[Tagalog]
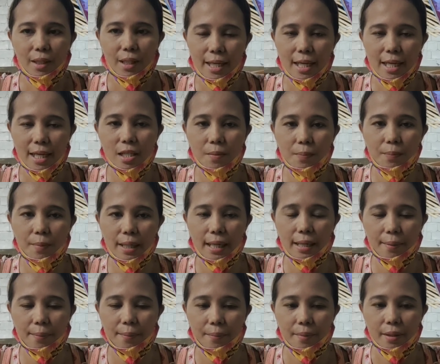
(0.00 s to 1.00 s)
Yes,
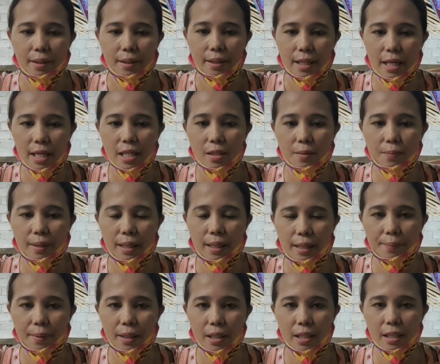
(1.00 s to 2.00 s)
ma'am. Yes,
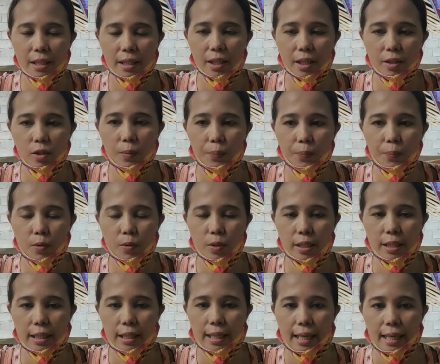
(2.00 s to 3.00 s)
ma'am. May schedule po
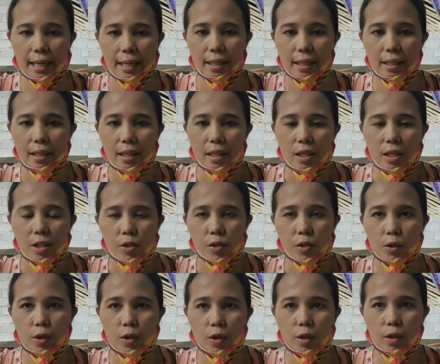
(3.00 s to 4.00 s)
sila.
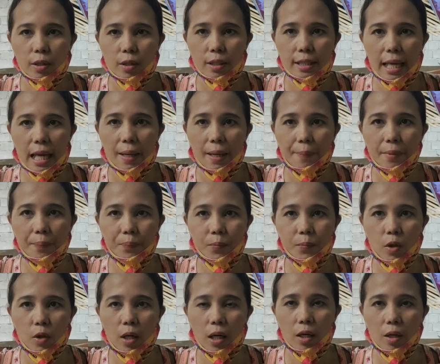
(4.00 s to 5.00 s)
So, sa amin
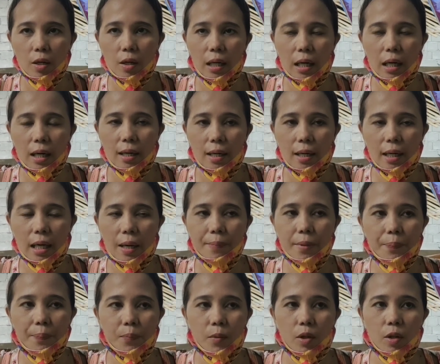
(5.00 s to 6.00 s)
po, uh,
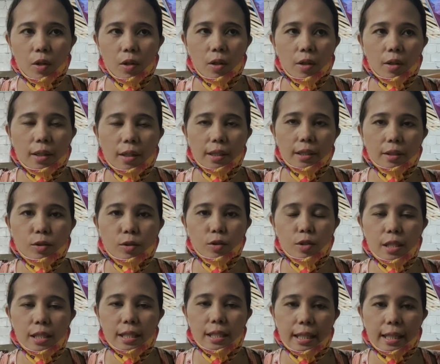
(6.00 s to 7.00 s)
kami po,
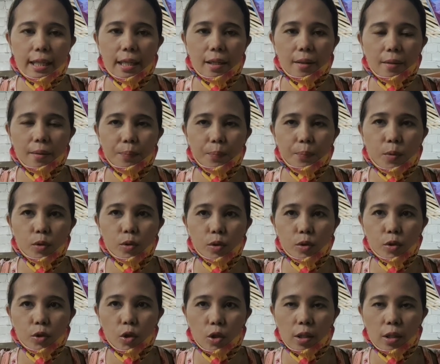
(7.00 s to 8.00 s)
doon sa
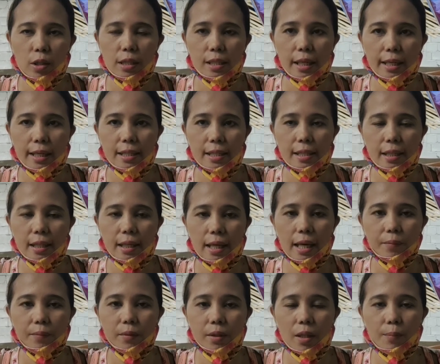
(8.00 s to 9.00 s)
Purok Dos ay
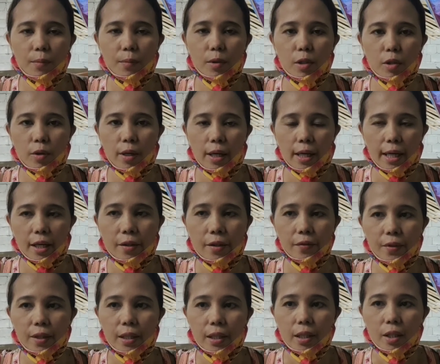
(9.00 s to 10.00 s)
MWF.
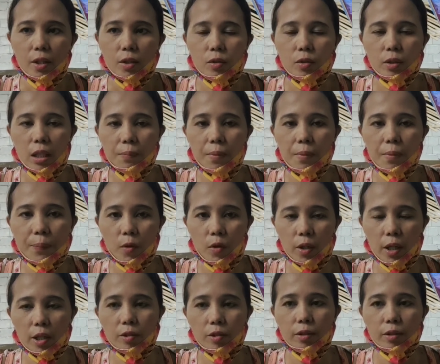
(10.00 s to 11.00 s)
Yung iba po,
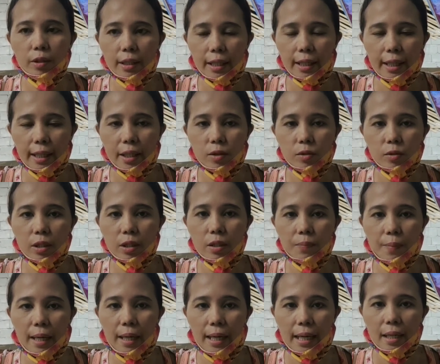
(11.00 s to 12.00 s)
ganun rin. Yung
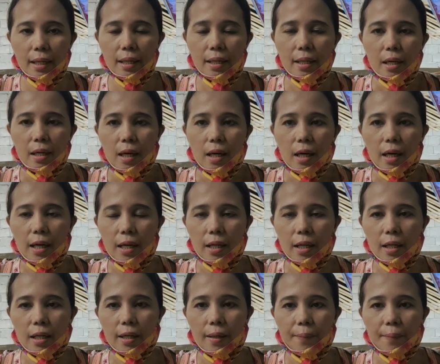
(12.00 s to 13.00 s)
iba,
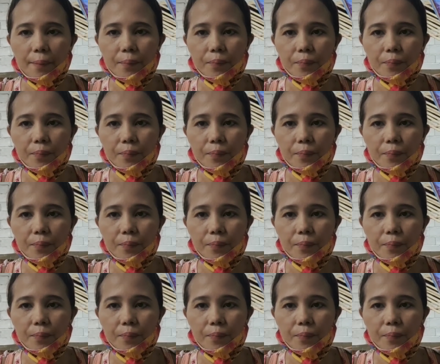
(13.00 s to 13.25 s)
um,